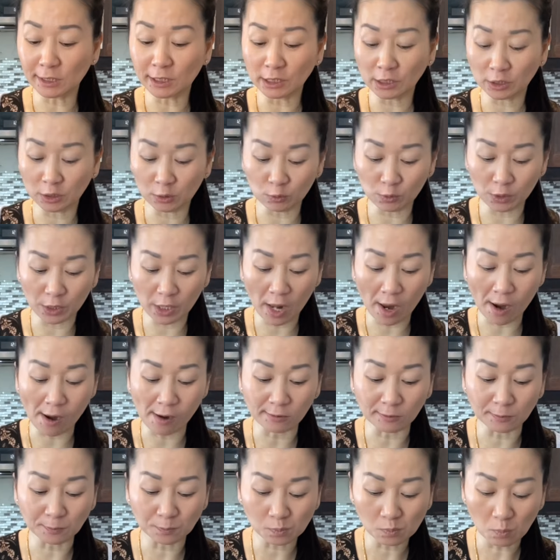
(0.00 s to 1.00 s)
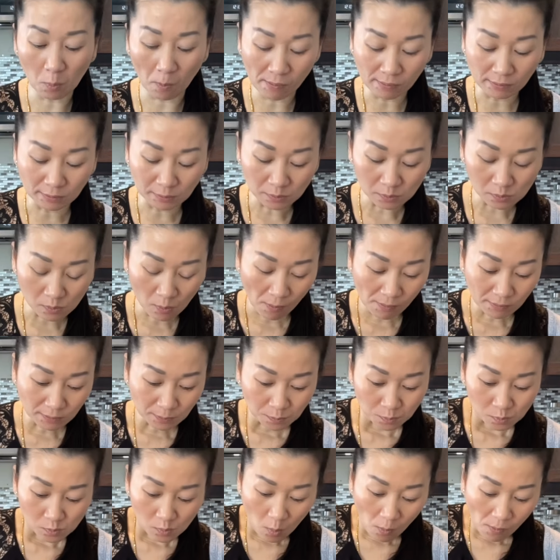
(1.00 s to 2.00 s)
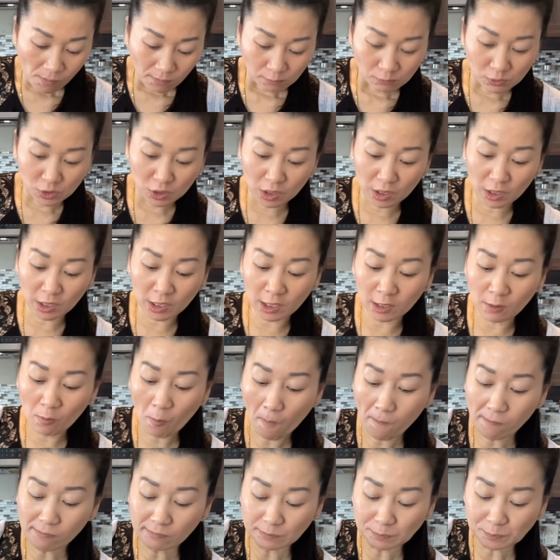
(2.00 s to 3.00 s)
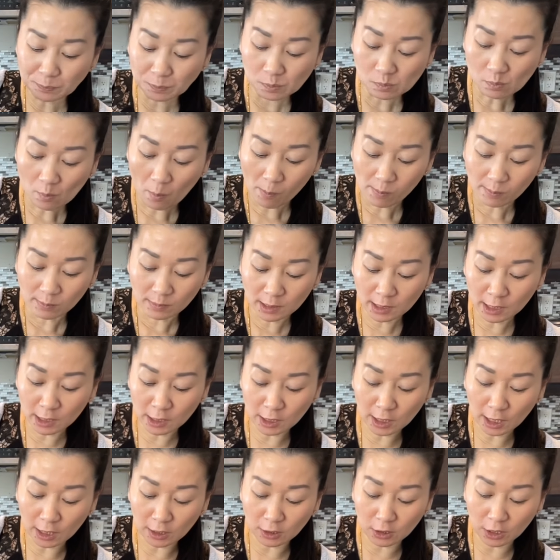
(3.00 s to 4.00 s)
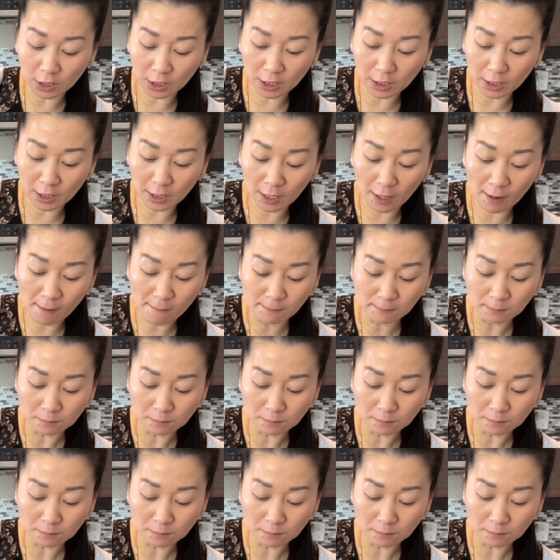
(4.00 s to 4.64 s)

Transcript: Xui hơi vì thế lên chẳng tin đấy hết